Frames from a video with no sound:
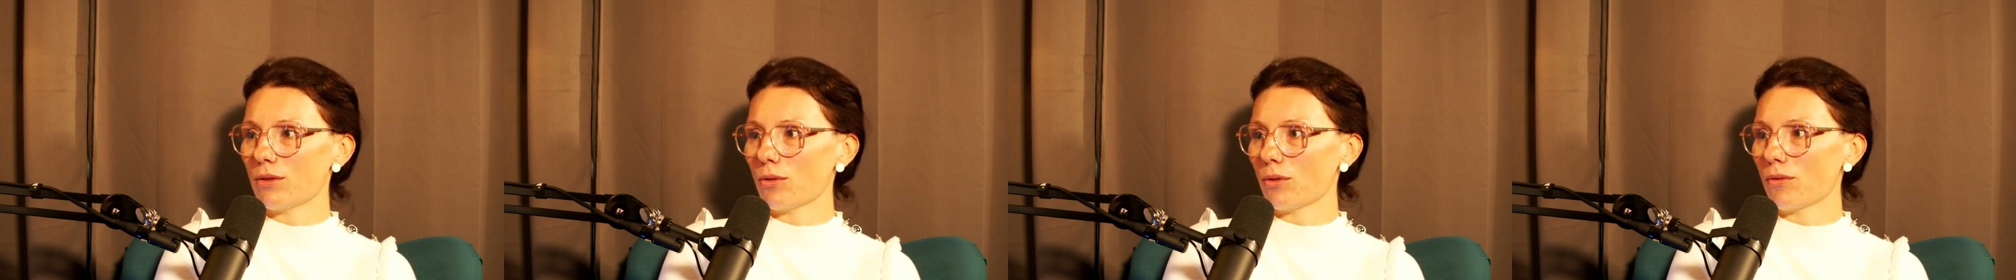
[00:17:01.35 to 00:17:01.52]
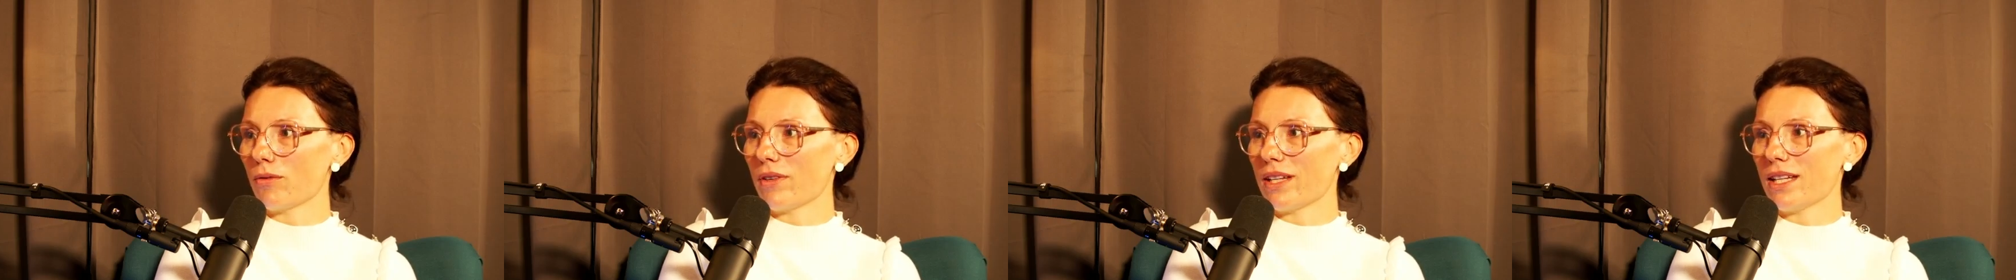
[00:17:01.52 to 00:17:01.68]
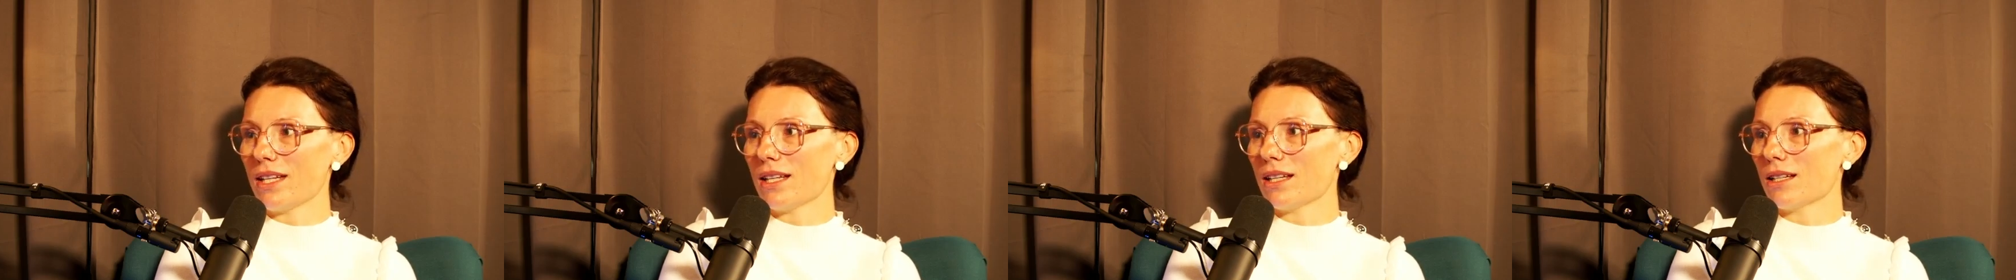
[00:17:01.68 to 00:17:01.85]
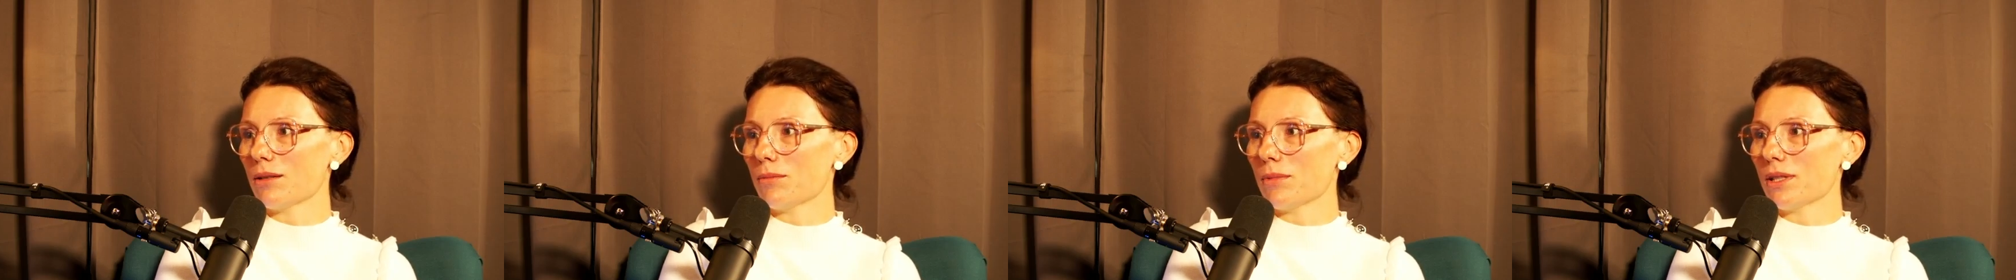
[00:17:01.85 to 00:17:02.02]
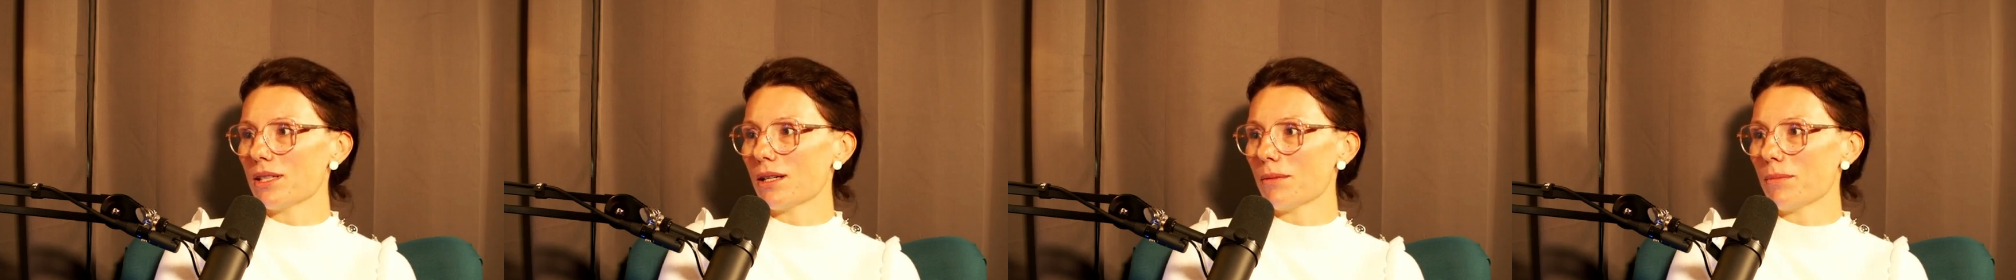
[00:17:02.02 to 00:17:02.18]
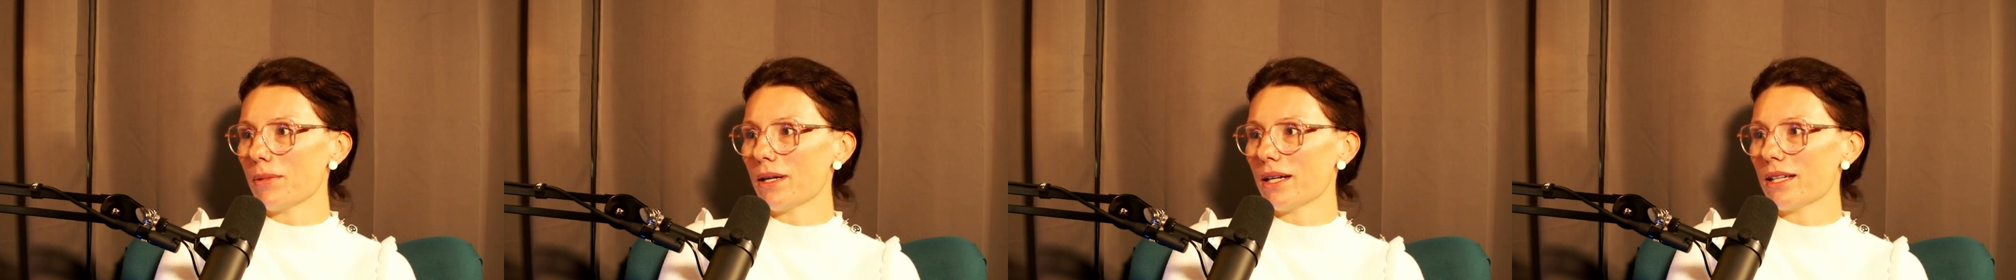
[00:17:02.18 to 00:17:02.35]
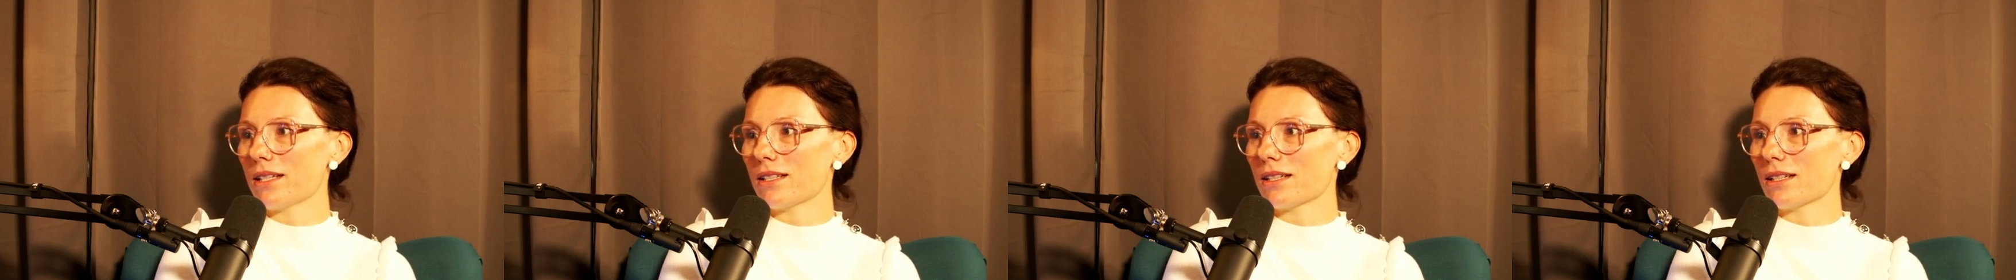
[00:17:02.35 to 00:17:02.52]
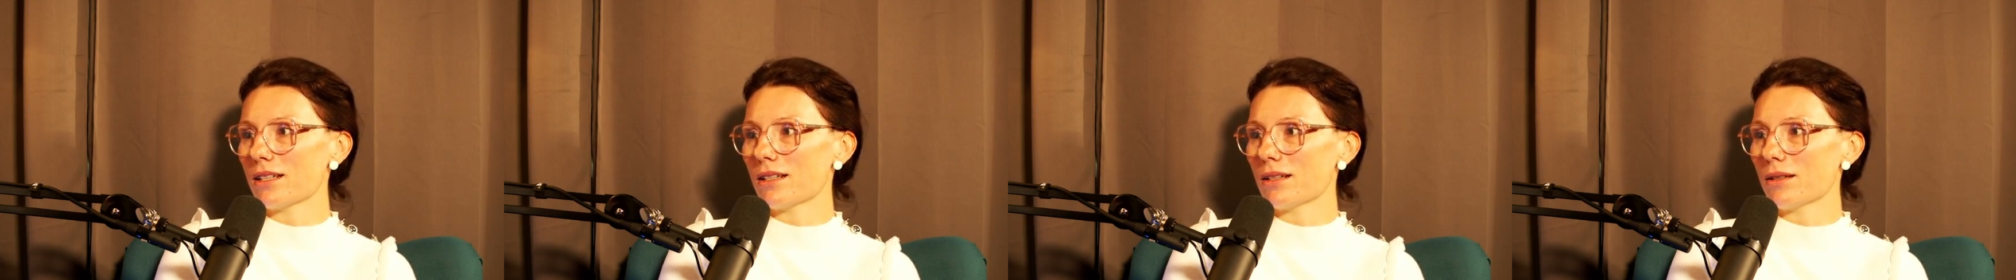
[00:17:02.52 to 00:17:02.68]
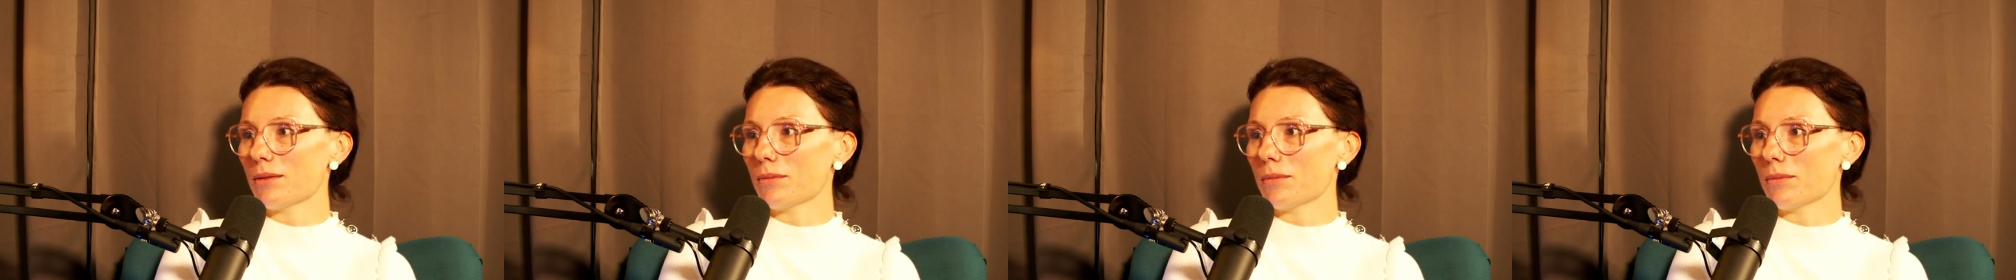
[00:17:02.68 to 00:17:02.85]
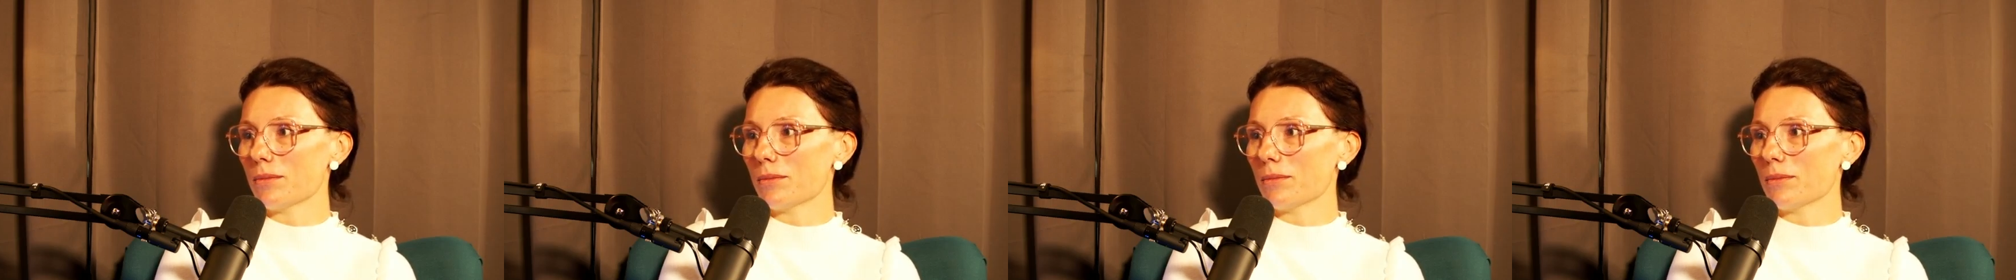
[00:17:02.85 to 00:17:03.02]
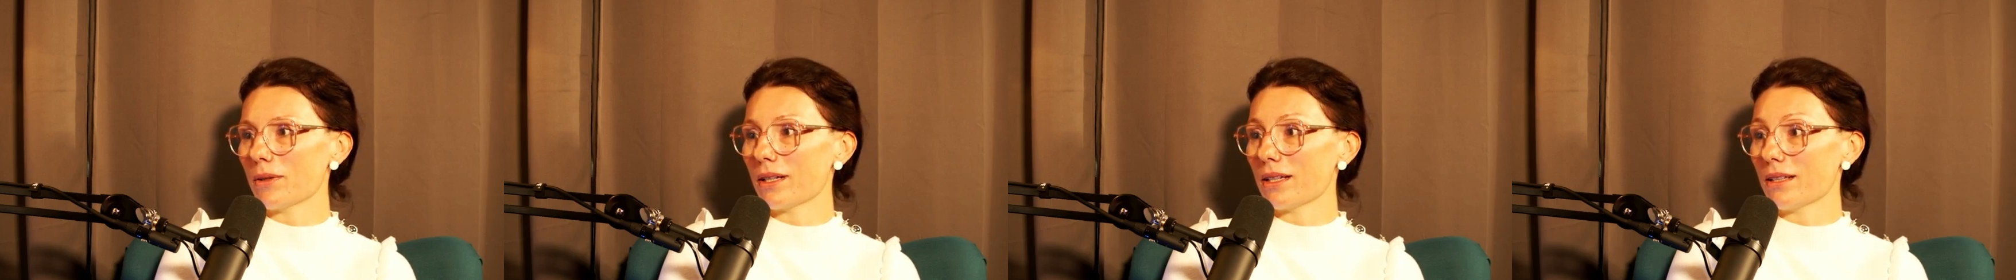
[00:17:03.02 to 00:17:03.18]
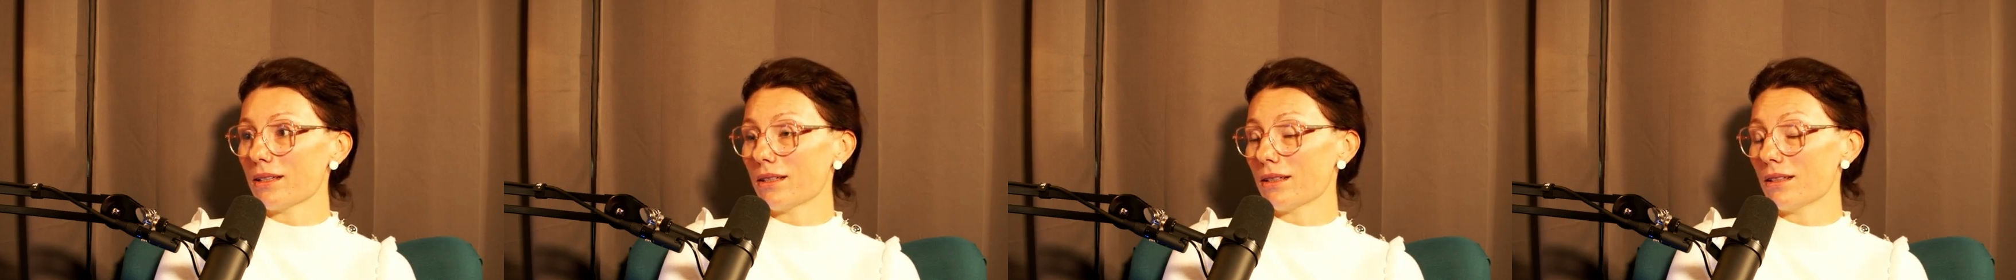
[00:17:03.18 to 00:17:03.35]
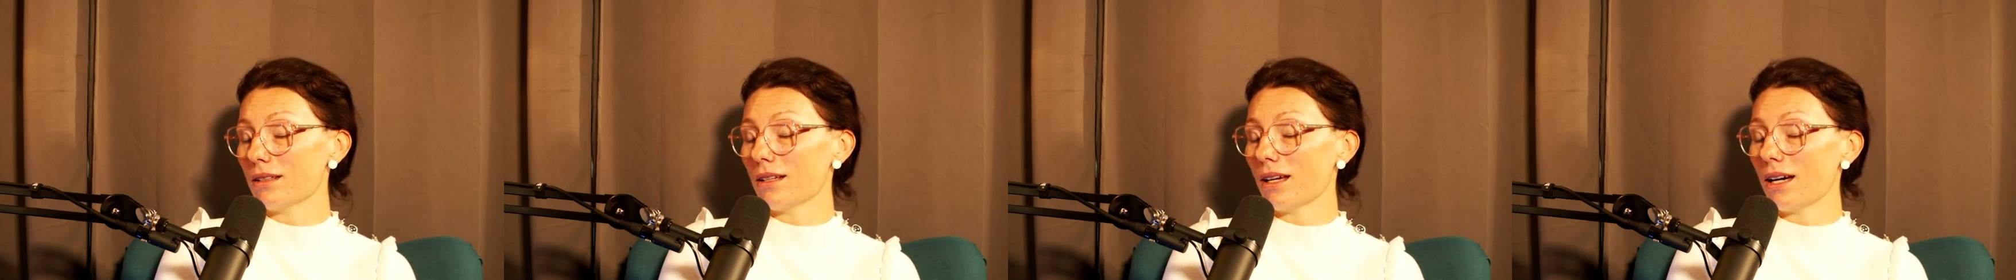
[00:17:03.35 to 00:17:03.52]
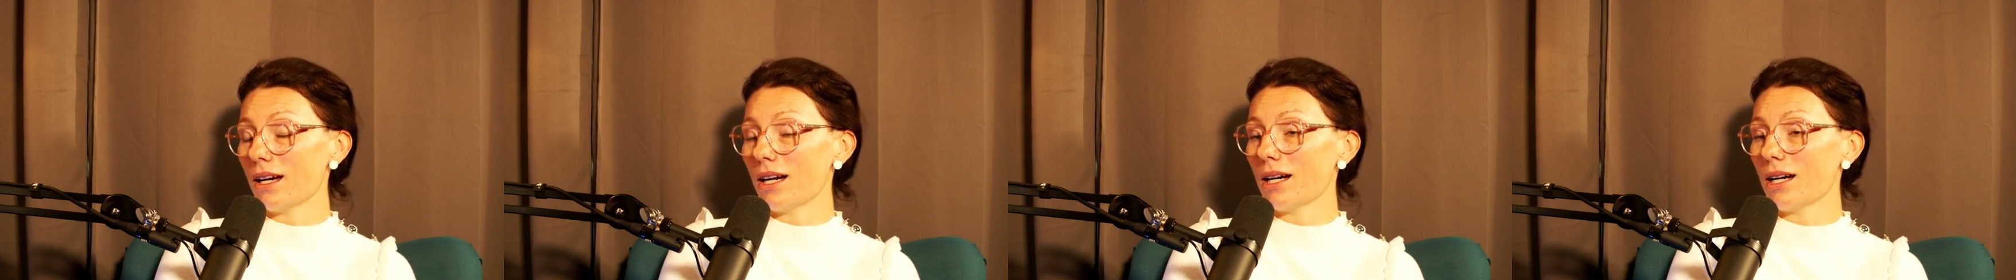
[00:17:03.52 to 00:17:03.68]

nur wenige Mitarbeiterinnen